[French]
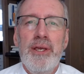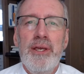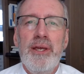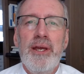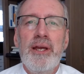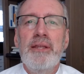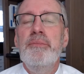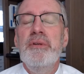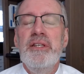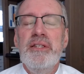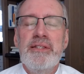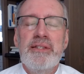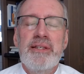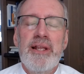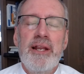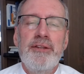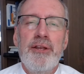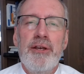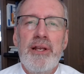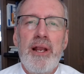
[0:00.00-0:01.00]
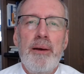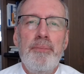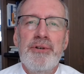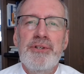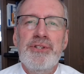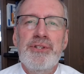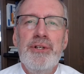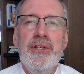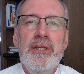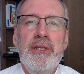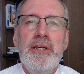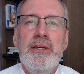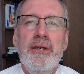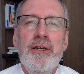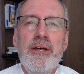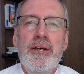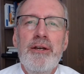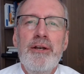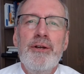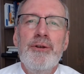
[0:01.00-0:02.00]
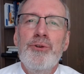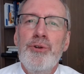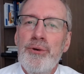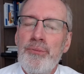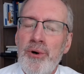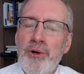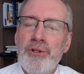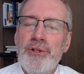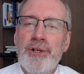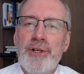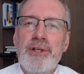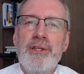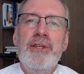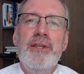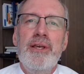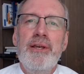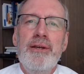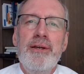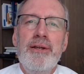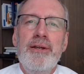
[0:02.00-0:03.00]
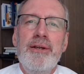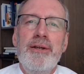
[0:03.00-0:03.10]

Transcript: et administrateur apostolique de Mont-Laurier.